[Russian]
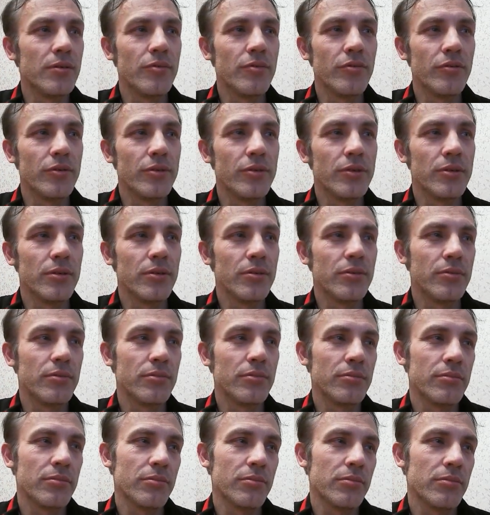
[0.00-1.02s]
То есть,
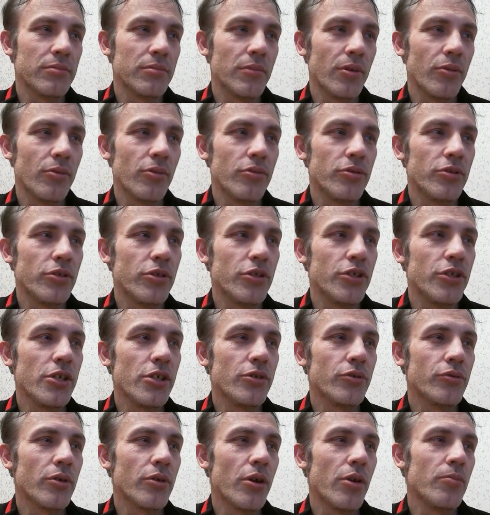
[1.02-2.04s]
такое ощущение,
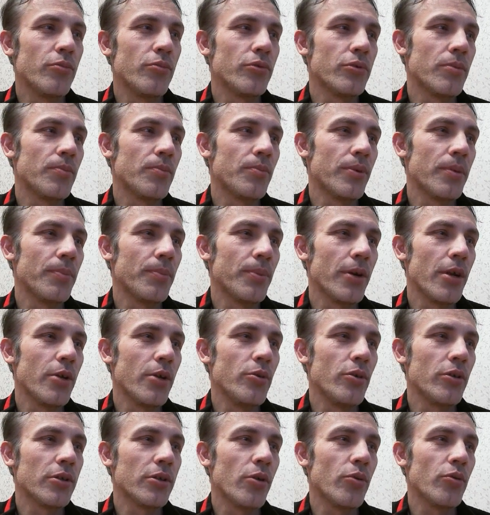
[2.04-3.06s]
что как будто
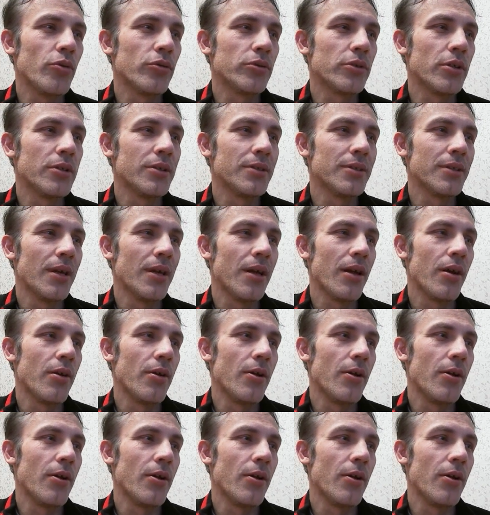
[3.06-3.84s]
пройдет какой-то, не знаю,